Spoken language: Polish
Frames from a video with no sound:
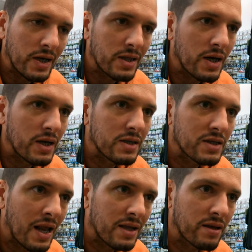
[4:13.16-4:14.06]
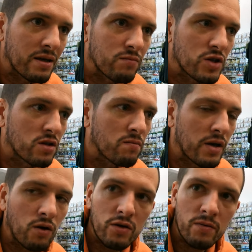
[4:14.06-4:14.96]
Jedna jest latem, gdzie ten
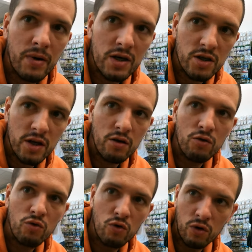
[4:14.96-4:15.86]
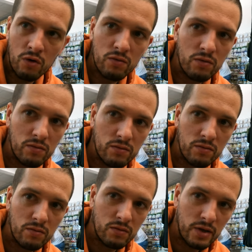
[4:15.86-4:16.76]
białoryb bardziej górą
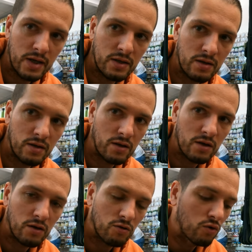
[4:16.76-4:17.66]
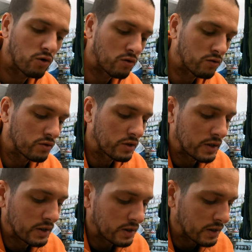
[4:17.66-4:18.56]
jest, e, górą
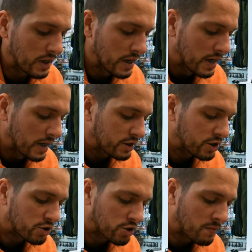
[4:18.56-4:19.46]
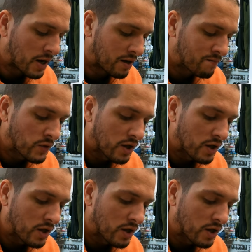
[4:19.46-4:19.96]
e, się trzyma,